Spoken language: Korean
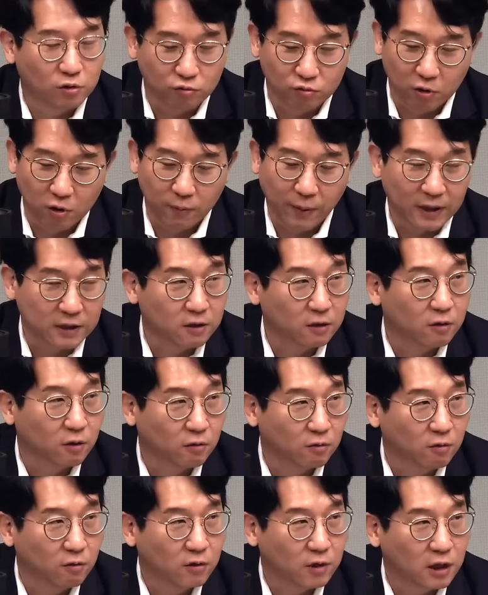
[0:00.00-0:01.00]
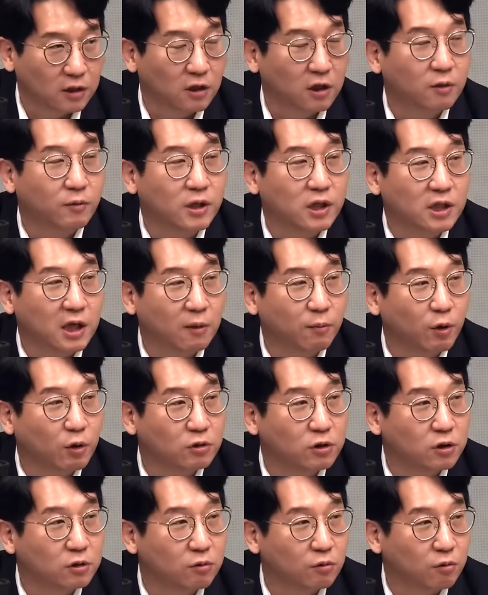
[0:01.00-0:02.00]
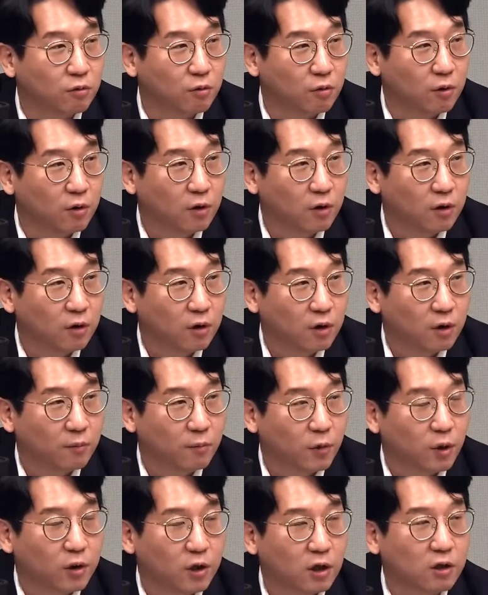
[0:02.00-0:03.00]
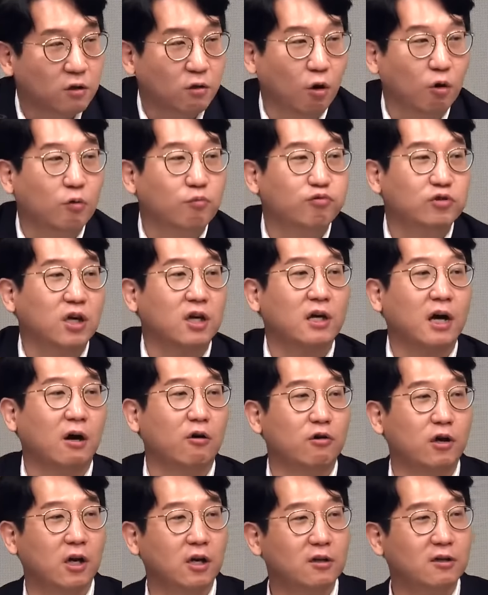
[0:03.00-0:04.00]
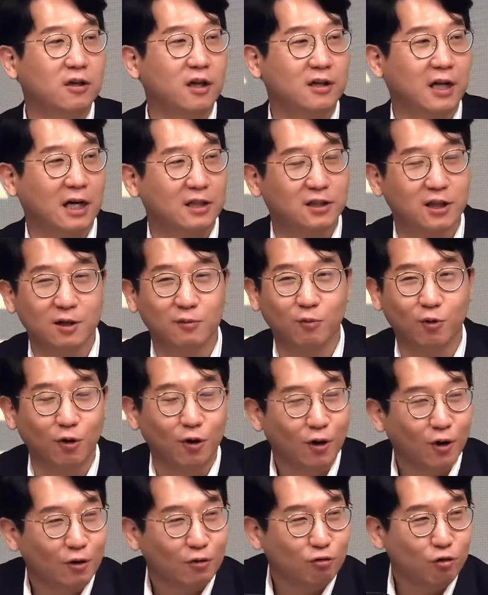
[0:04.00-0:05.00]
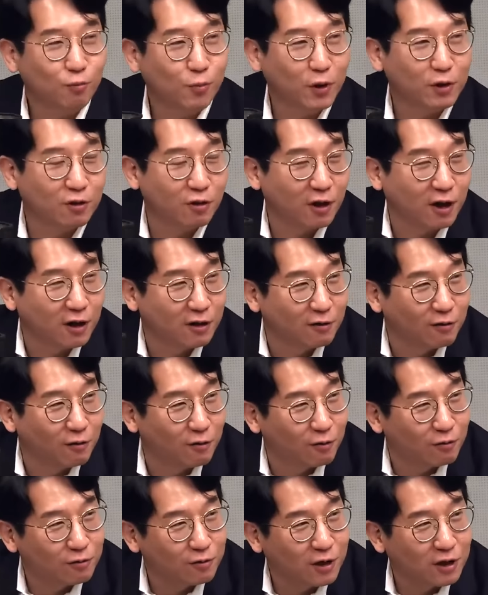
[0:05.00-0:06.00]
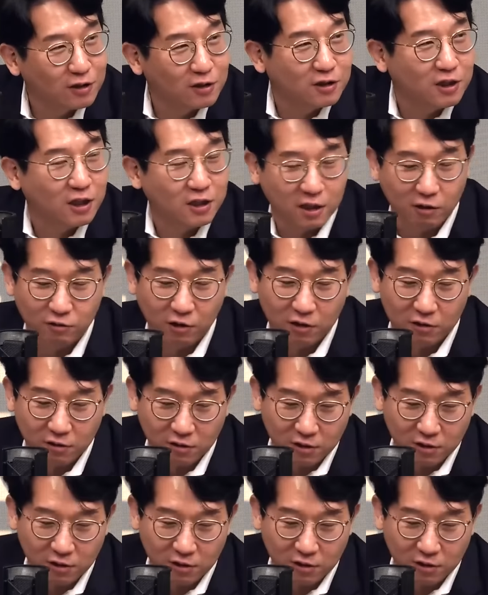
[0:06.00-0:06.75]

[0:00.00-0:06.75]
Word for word: 진술 음. 받을 거고 음. 예전에 뭐 이창명 씨도 맞습니다. 어, 그래서 결국 무죄가 나오긴 맞아요. 했는데 당시에는 뭐 술병 들어가는 네. 것까지 체크하고 그렇죠.